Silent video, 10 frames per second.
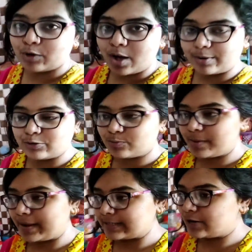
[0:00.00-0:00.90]
তো খাওয়ার
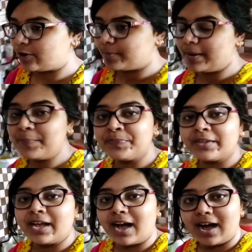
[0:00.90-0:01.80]
সময় ভাজা হবে
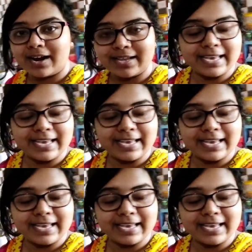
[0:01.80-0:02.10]
আর